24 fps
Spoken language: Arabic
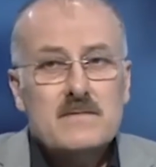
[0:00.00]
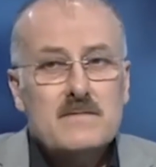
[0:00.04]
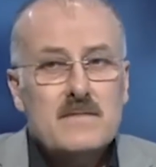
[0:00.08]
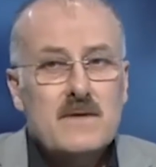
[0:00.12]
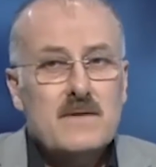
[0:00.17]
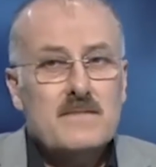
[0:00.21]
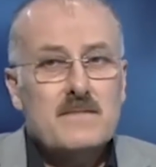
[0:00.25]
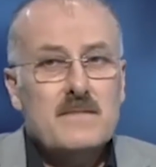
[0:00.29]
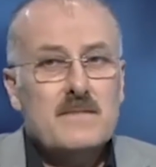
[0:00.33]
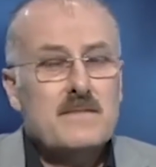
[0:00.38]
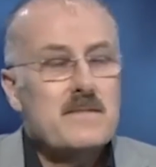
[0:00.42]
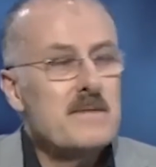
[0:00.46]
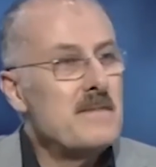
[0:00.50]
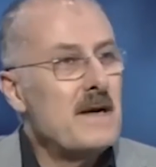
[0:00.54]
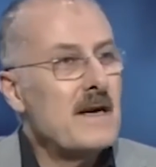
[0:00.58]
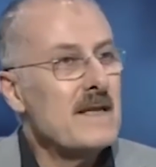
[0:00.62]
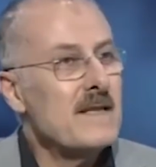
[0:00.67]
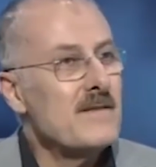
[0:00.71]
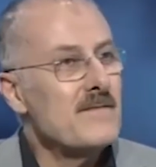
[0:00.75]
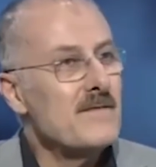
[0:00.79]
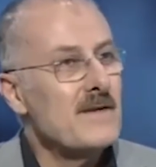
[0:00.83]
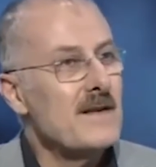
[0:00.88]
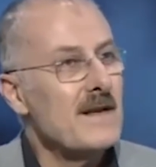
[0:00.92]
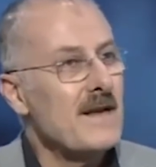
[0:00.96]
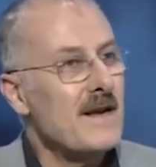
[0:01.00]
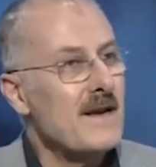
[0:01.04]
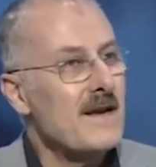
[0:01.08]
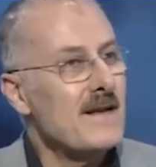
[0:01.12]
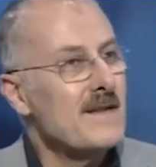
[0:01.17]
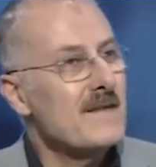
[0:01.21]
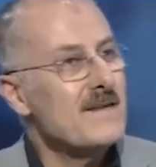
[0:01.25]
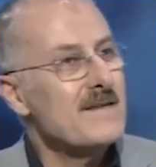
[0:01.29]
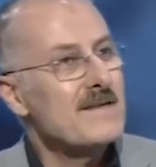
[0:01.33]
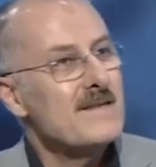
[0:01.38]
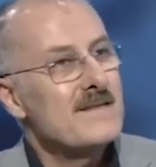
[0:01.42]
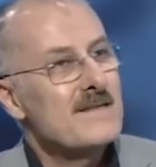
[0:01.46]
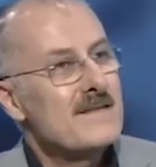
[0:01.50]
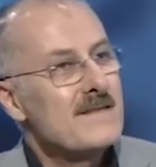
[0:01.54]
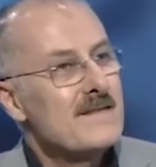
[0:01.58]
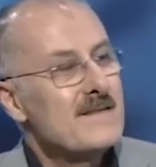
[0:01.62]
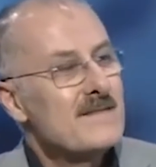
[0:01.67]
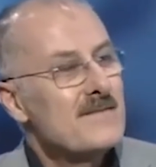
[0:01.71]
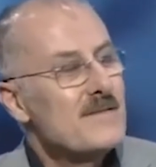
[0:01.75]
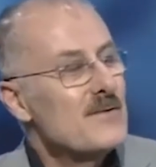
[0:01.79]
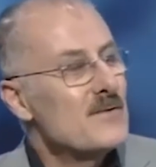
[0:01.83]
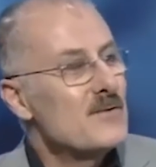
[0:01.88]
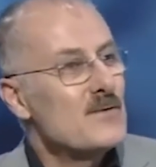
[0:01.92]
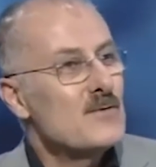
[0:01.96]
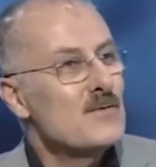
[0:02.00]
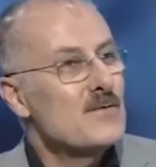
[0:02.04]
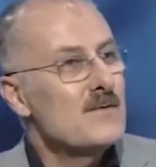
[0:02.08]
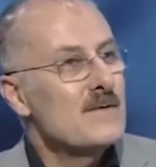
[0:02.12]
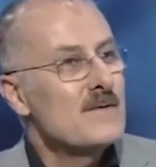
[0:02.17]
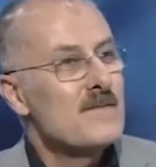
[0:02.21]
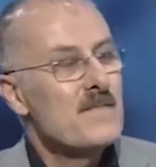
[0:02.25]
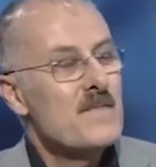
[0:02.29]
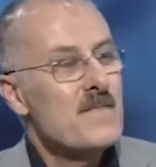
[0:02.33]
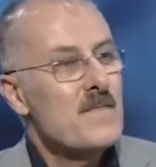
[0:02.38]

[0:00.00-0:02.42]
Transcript: ما حدا فيه غير حدا موجود